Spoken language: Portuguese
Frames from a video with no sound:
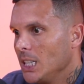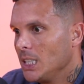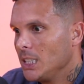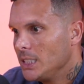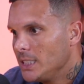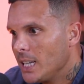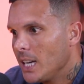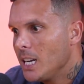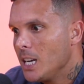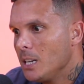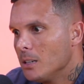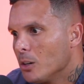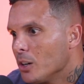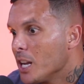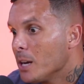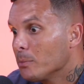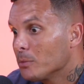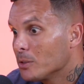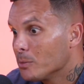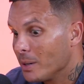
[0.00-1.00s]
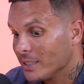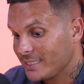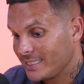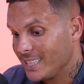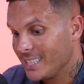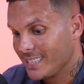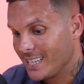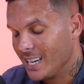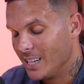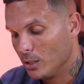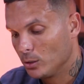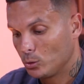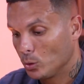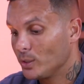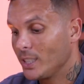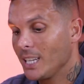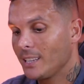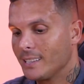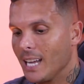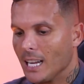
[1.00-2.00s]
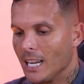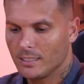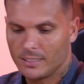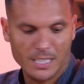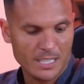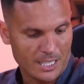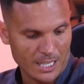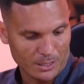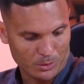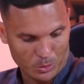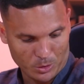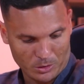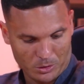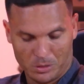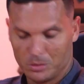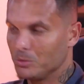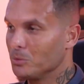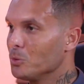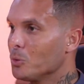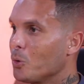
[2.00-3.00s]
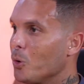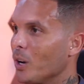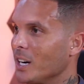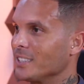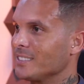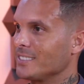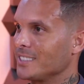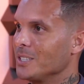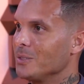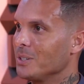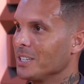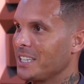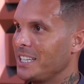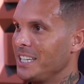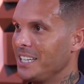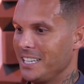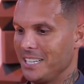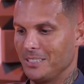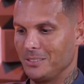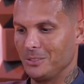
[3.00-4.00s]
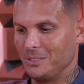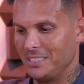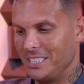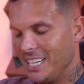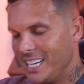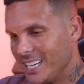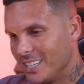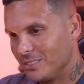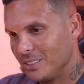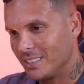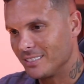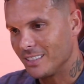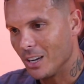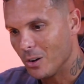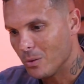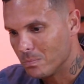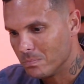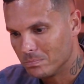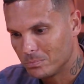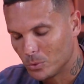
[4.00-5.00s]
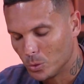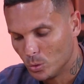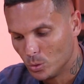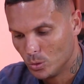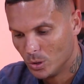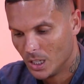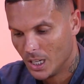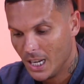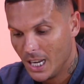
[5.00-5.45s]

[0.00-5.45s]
E aí eu lembro de uma cena que eu tô deitado, aquelas coisas de um coração aqui, né, uhum. né, no dedo e tal, tudo.